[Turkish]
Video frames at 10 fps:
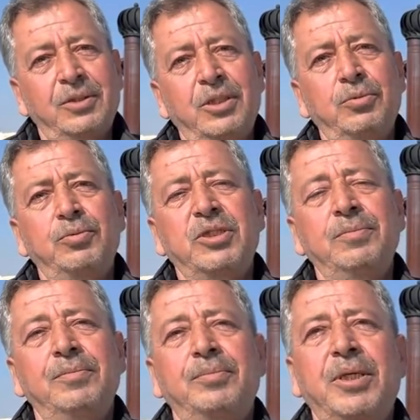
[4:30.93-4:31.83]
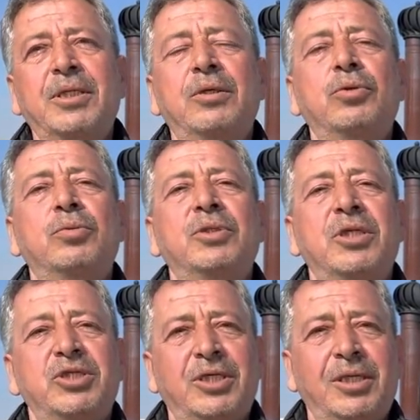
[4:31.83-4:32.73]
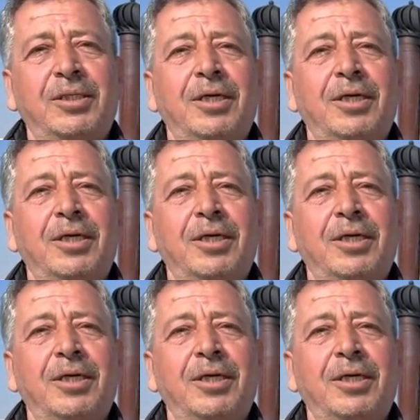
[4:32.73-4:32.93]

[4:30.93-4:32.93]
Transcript: Ki bu bizim Patel grubunda çıkar.